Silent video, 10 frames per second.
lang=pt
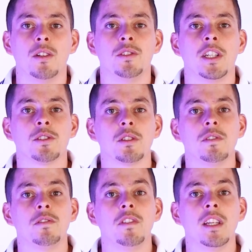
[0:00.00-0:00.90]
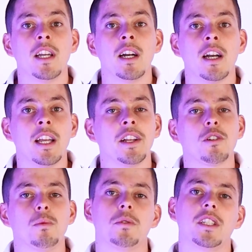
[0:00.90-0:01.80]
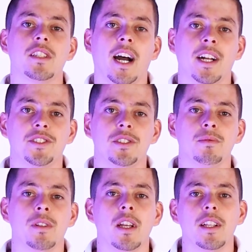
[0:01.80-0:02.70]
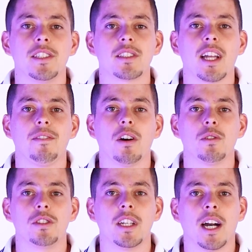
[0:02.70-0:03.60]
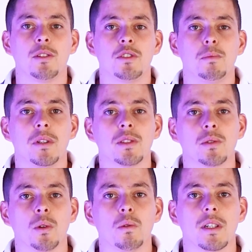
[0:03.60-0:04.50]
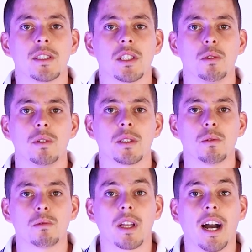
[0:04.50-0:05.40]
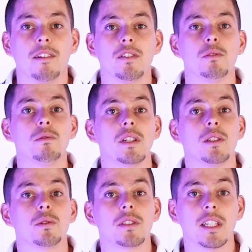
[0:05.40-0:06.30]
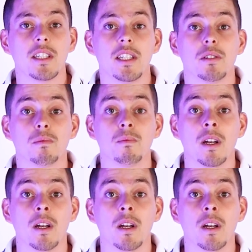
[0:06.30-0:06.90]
Jesus vivia em comunidade, estava rodeado de pessoas que o escutavam e o seguiam.